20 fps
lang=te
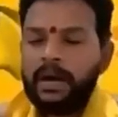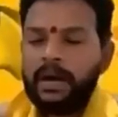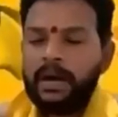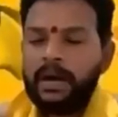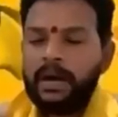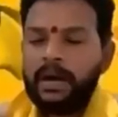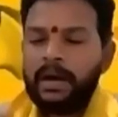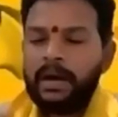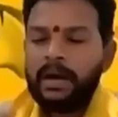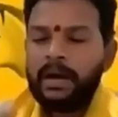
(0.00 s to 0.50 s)

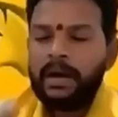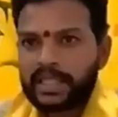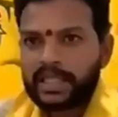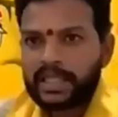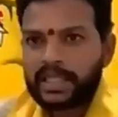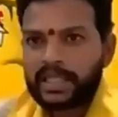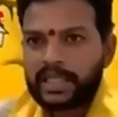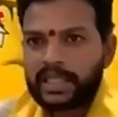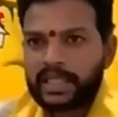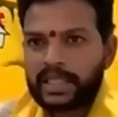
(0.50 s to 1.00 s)
ప్రజలకి
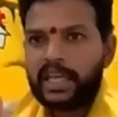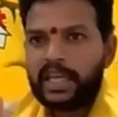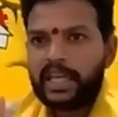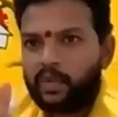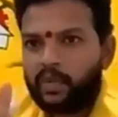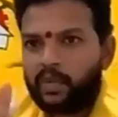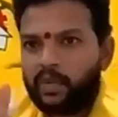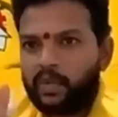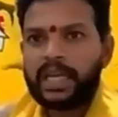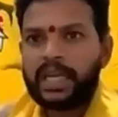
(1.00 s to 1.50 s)

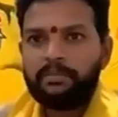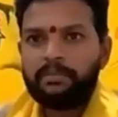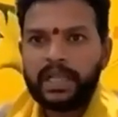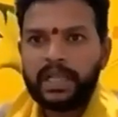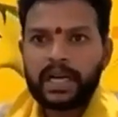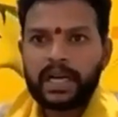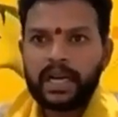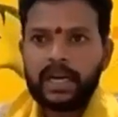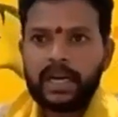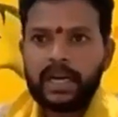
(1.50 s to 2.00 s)
ఎటువంటి ఇబ్బంది
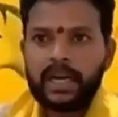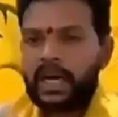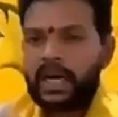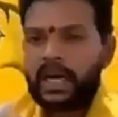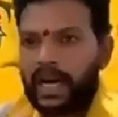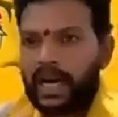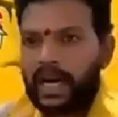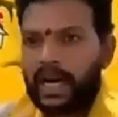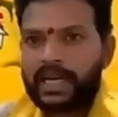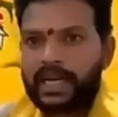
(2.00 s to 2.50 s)
కలగకుండా
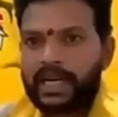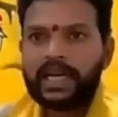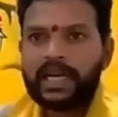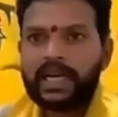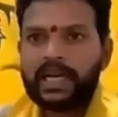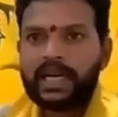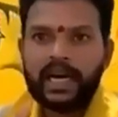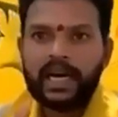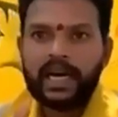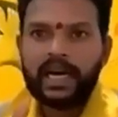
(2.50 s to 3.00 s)
ఆర్థికంగా
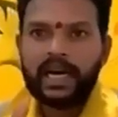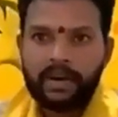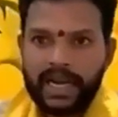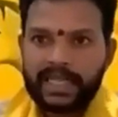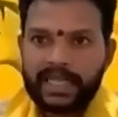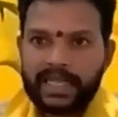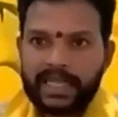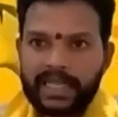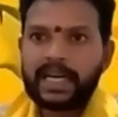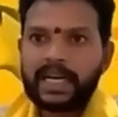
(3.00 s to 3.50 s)
గాని
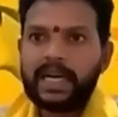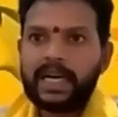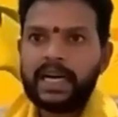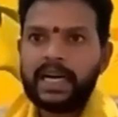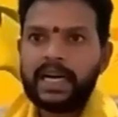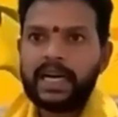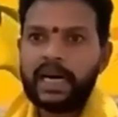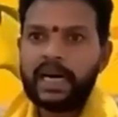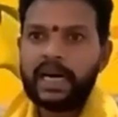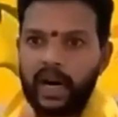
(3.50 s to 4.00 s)
మానసికంగా
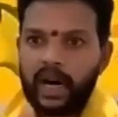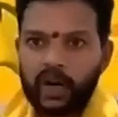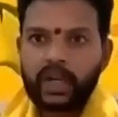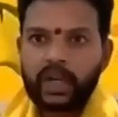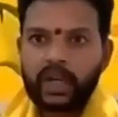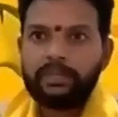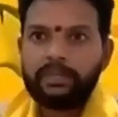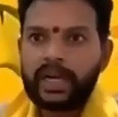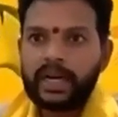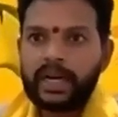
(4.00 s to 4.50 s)
గాని
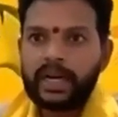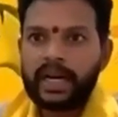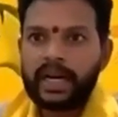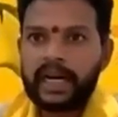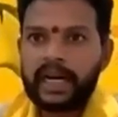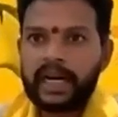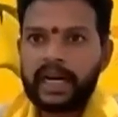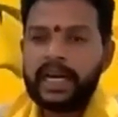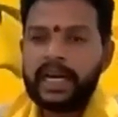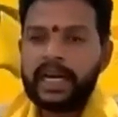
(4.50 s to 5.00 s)
ఆరోగ్యపరంగా
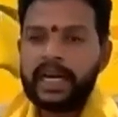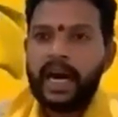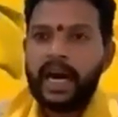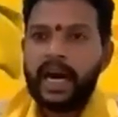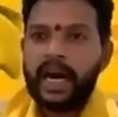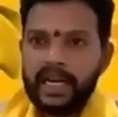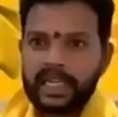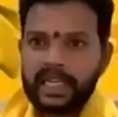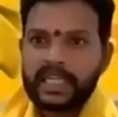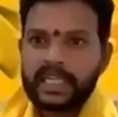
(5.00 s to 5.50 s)
గాని
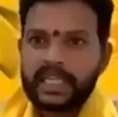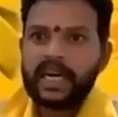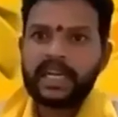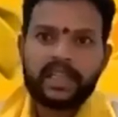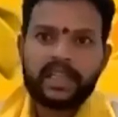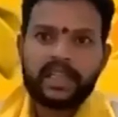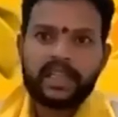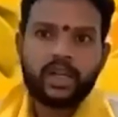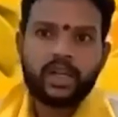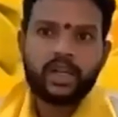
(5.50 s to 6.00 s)
అన్ని
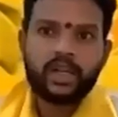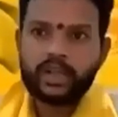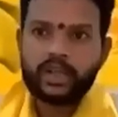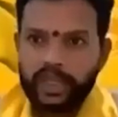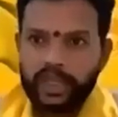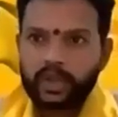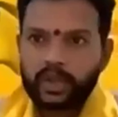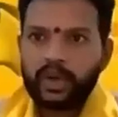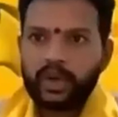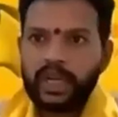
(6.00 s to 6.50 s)
జాగ్రత్తలు
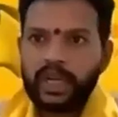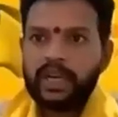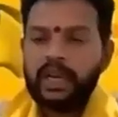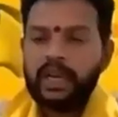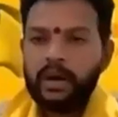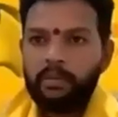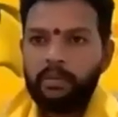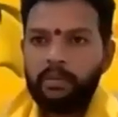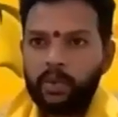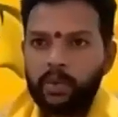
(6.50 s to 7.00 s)
తీసుకొని
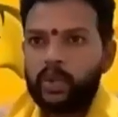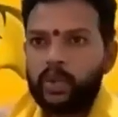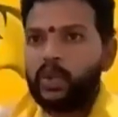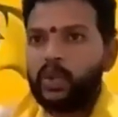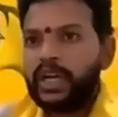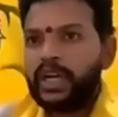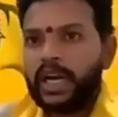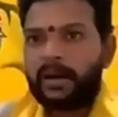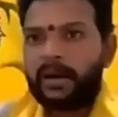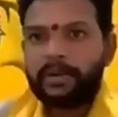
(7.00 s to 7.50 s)

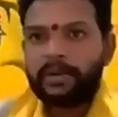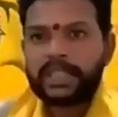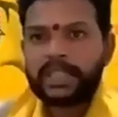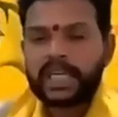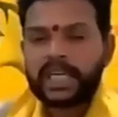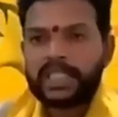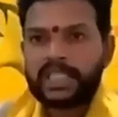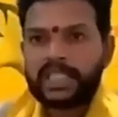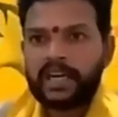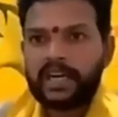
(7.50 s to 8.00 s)
ముందుండి
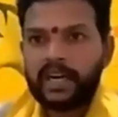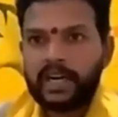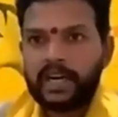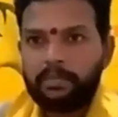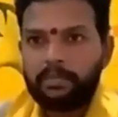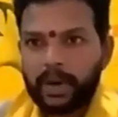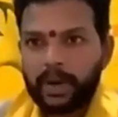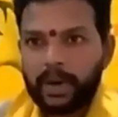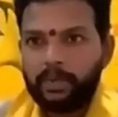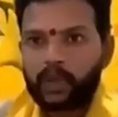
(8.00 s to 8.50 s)
నడిపించాల్సినటువంటి
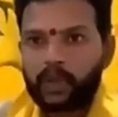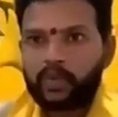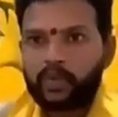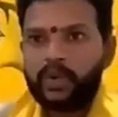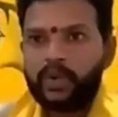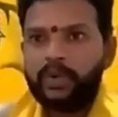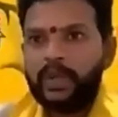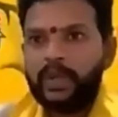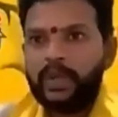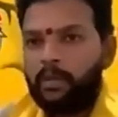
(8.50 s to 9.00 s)
ప్రభుత్వం
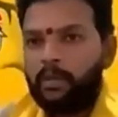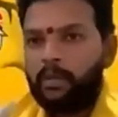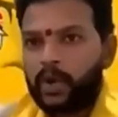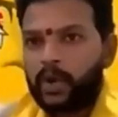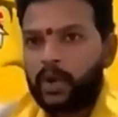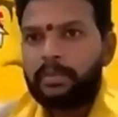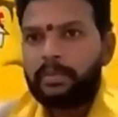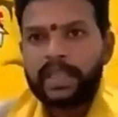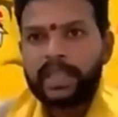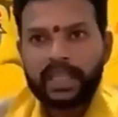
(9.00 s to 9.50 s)

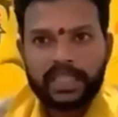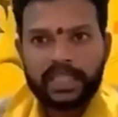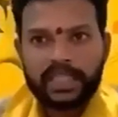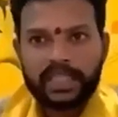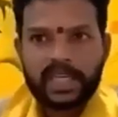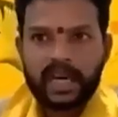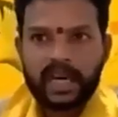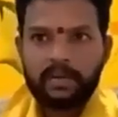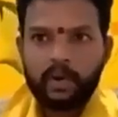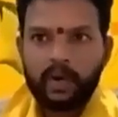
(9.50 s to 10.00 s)
ముఖ్యమంత్రి
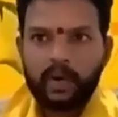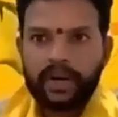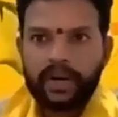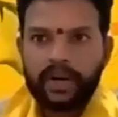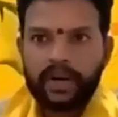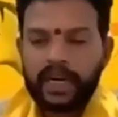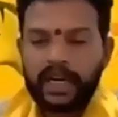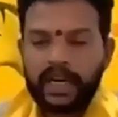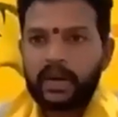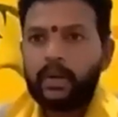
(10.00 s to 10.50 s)
జగన్మోహన్
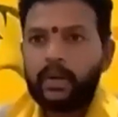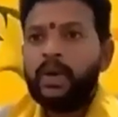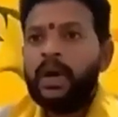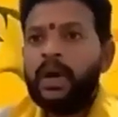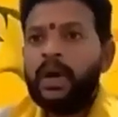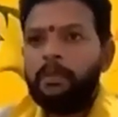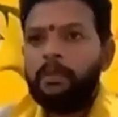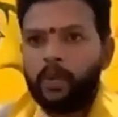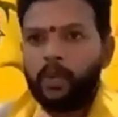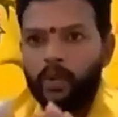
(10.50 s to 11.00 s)
రెడ్డి గారు
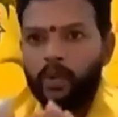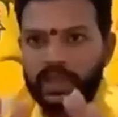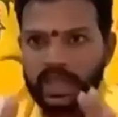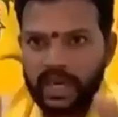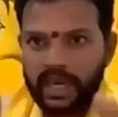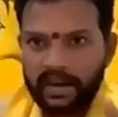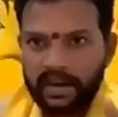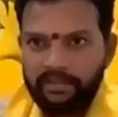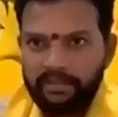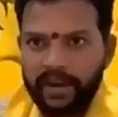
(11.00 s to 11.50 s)

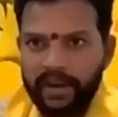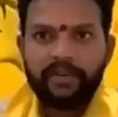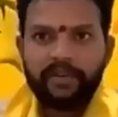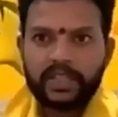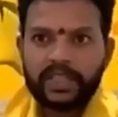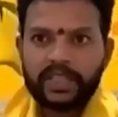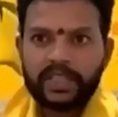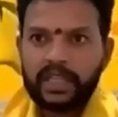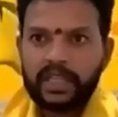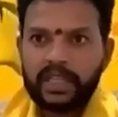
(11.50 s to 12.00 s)
పూర్తిగా
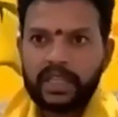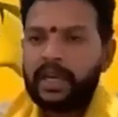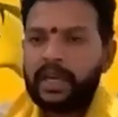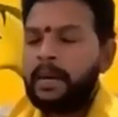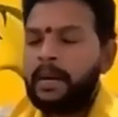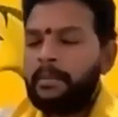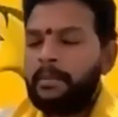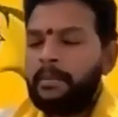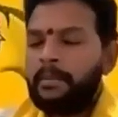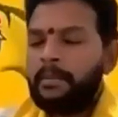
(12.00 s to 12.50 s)
వైఫల్యం చెంది
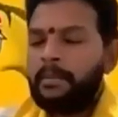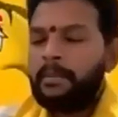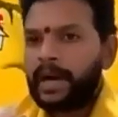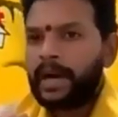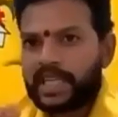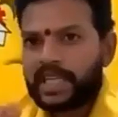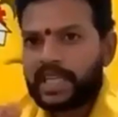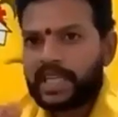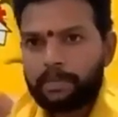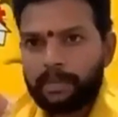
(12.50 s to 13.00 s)

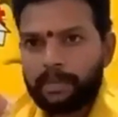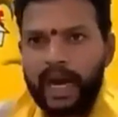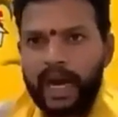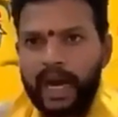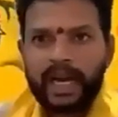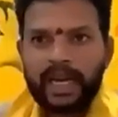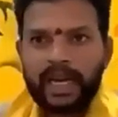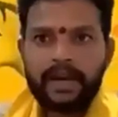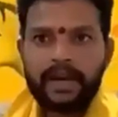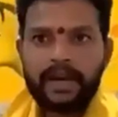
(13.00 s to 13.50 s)
ప్రజల
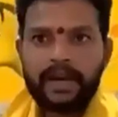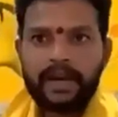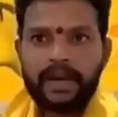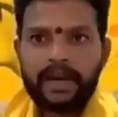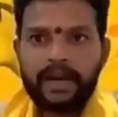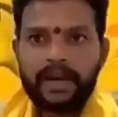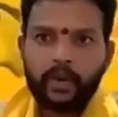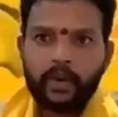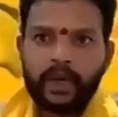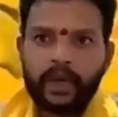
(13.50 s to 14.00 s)
ప్రాణాలు ఏమైతే
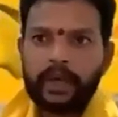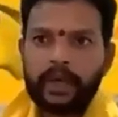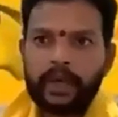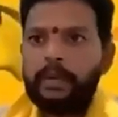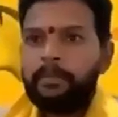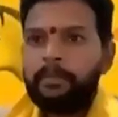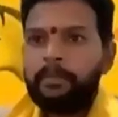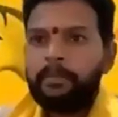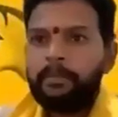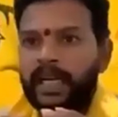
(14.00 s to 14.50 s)
పోని
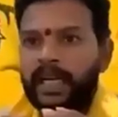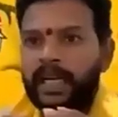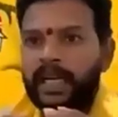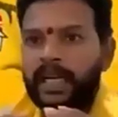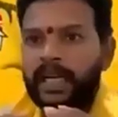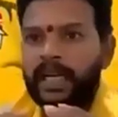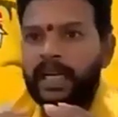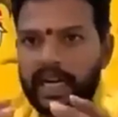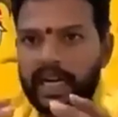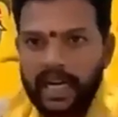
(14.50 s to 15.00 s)
ప్రజలు ఏ
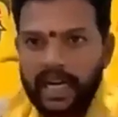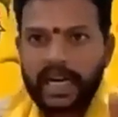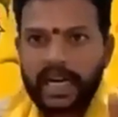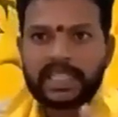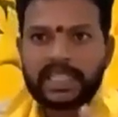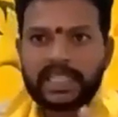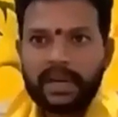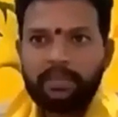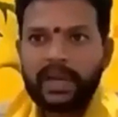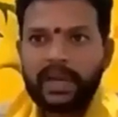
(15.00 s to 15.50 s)
రకంగా
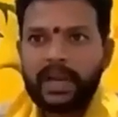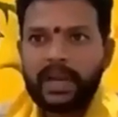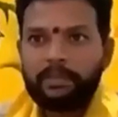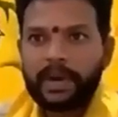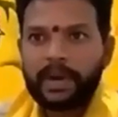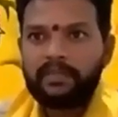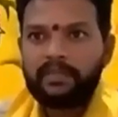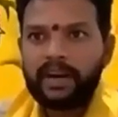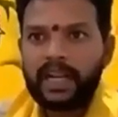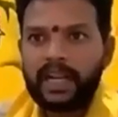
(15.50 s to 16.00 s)
చనిపోయినా
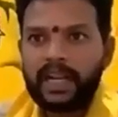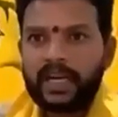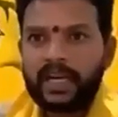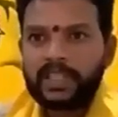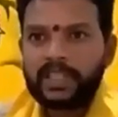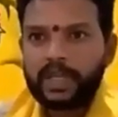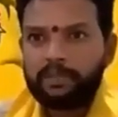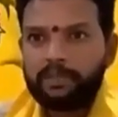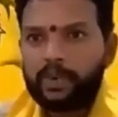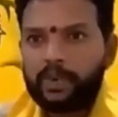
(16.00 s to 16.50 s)

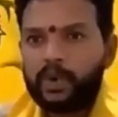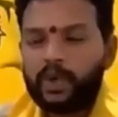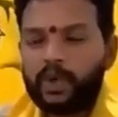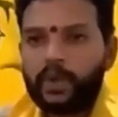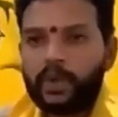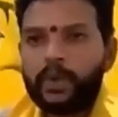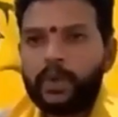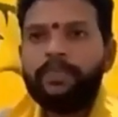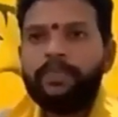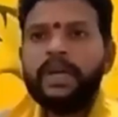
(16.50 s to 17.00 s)
పర్వాలేదని చెప్పుకుంటూ